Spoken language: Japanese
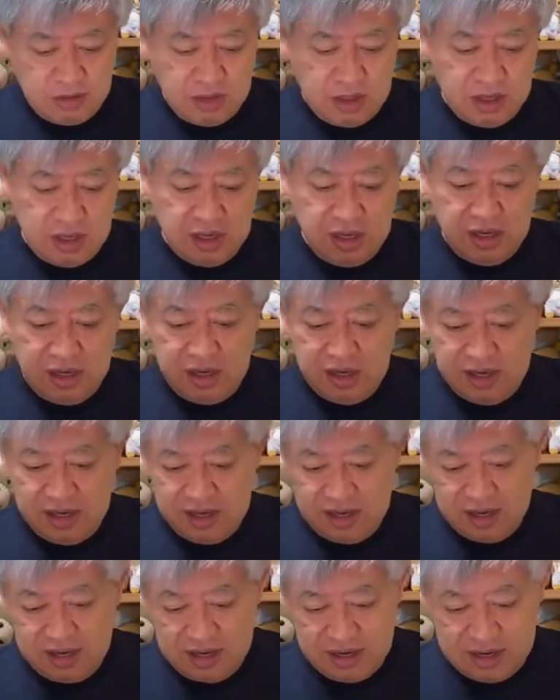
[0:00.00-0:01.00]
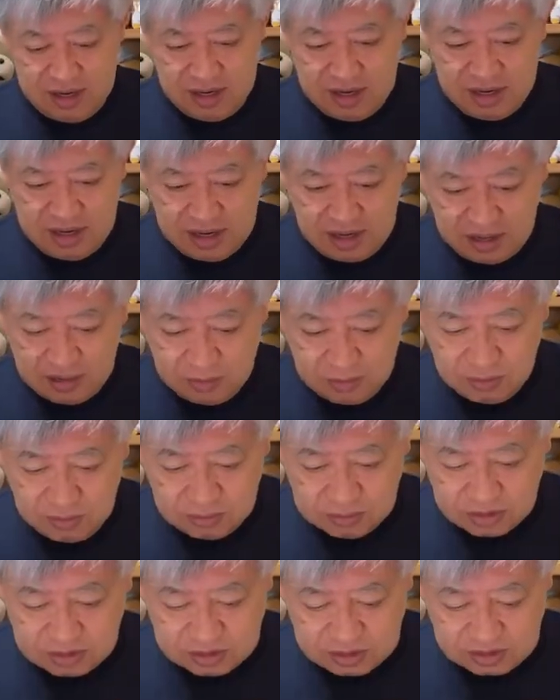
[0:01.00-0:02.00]
で、
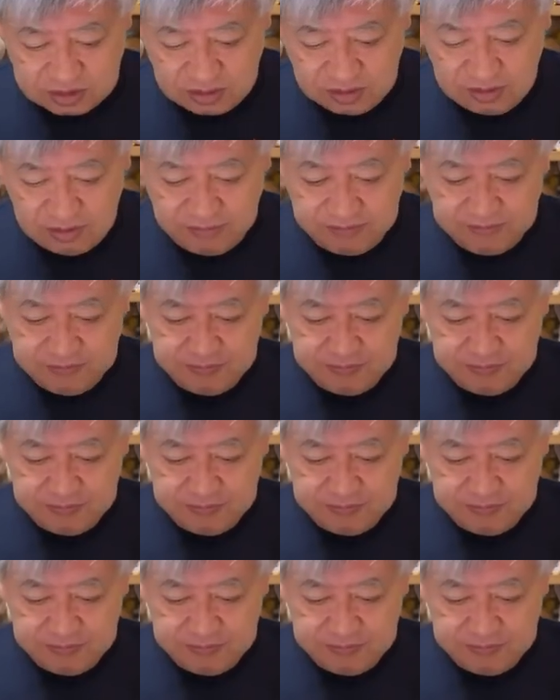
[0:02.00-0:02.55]
こうですよ。